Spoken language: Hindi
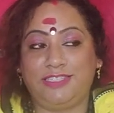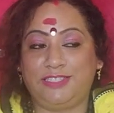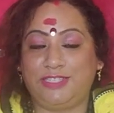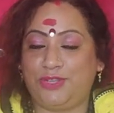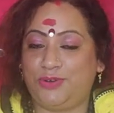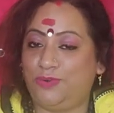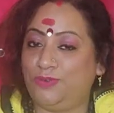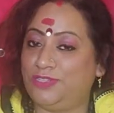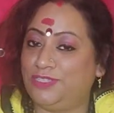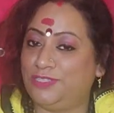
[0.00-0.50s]

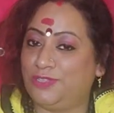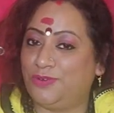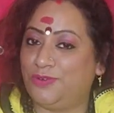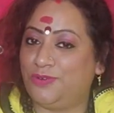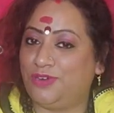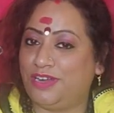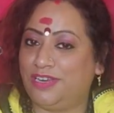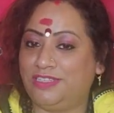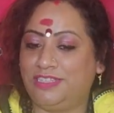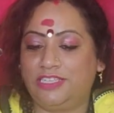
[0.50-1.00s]
ज़रूर से ज़रूर
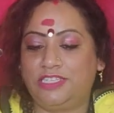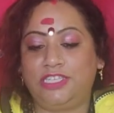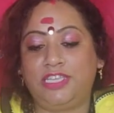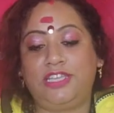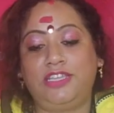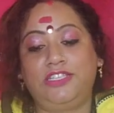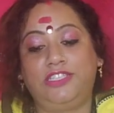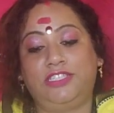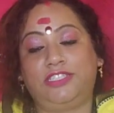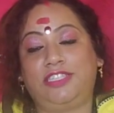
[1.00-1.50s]
कर
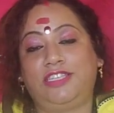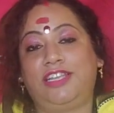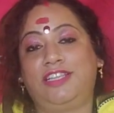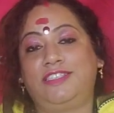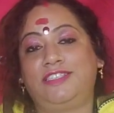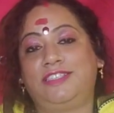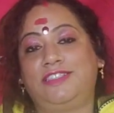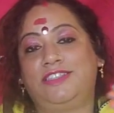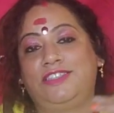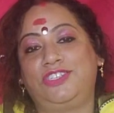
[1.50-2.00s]
दीजिए जितना
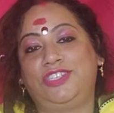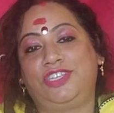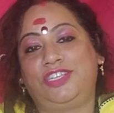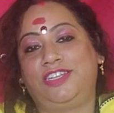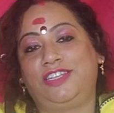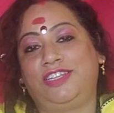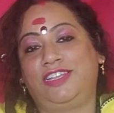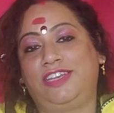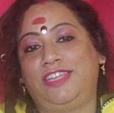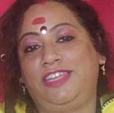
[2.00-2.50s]
ज़्यादा
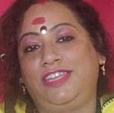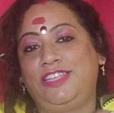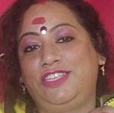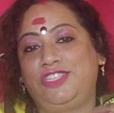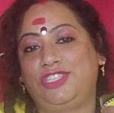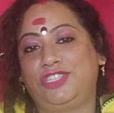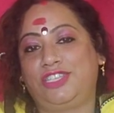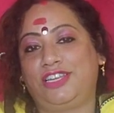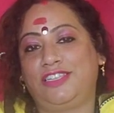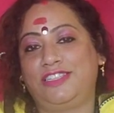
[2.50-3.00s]
शेयर करेंगे
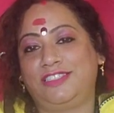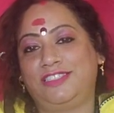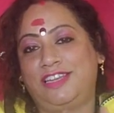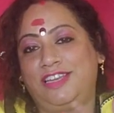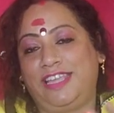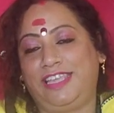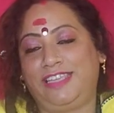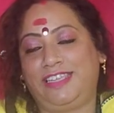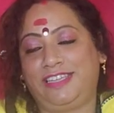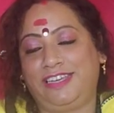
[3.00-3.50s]
जितना ज़्यादा
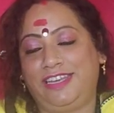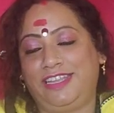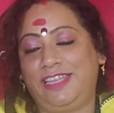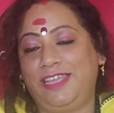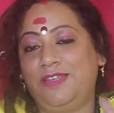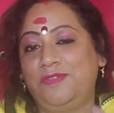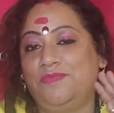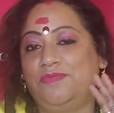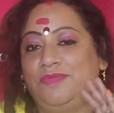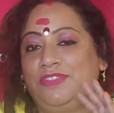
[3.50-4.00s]
लाइक
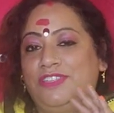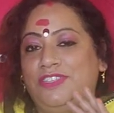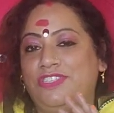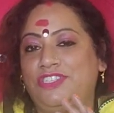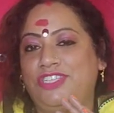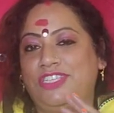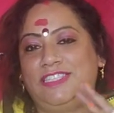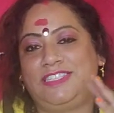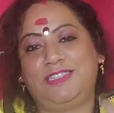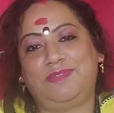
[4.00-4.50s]
करेंगे
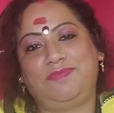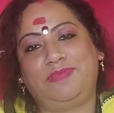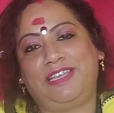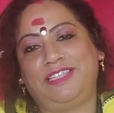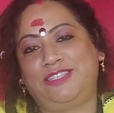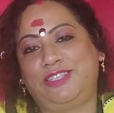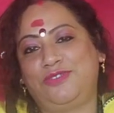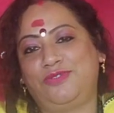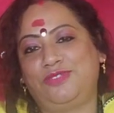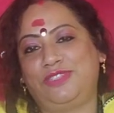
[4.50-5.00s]
चीज़ें
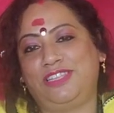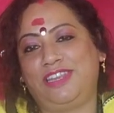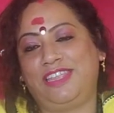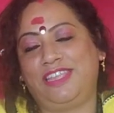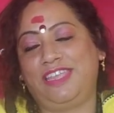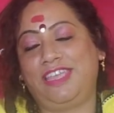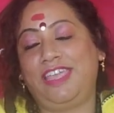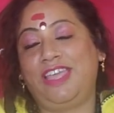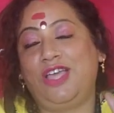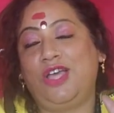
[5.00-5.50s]
बेहतर होती
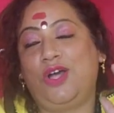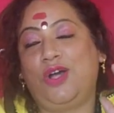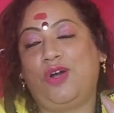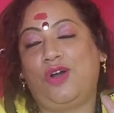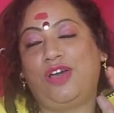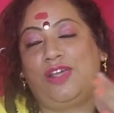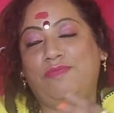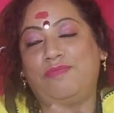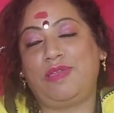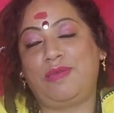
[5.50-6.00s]
रहेंगी
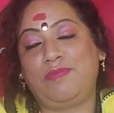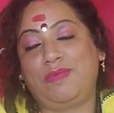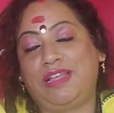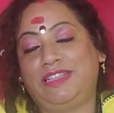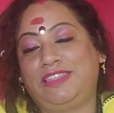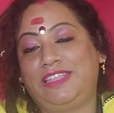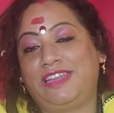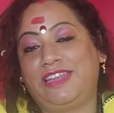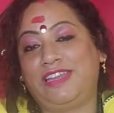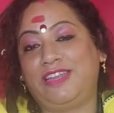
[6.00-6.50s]
और मैं
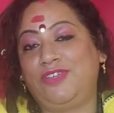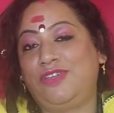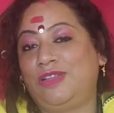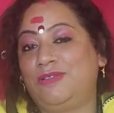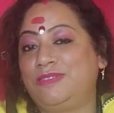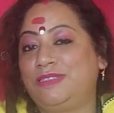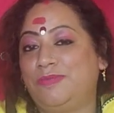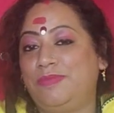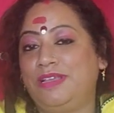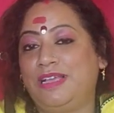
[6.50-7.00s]
माता रानी
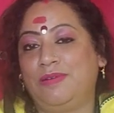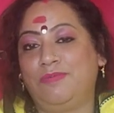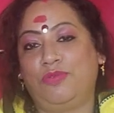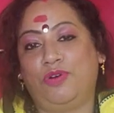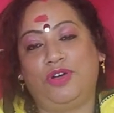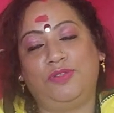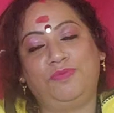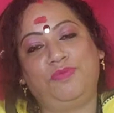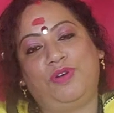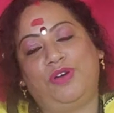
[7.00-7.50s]
और सभी का
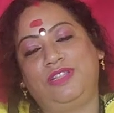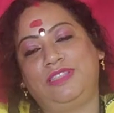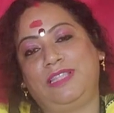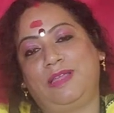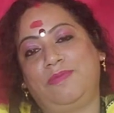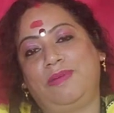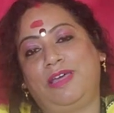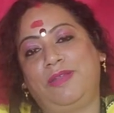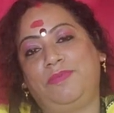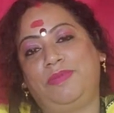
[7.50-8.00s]
बहुत बहुत
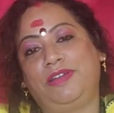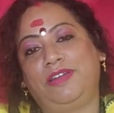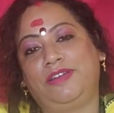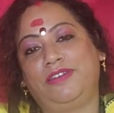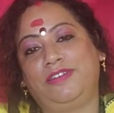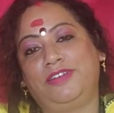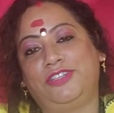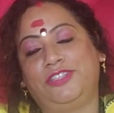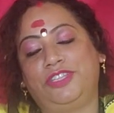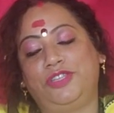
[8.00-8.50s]
आभार
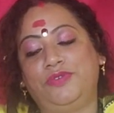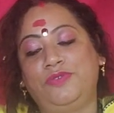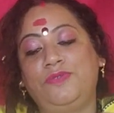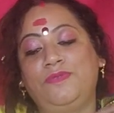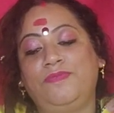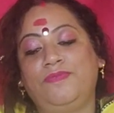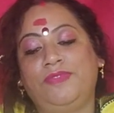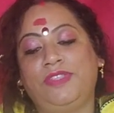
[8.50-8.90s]
प्रकट करती हूँ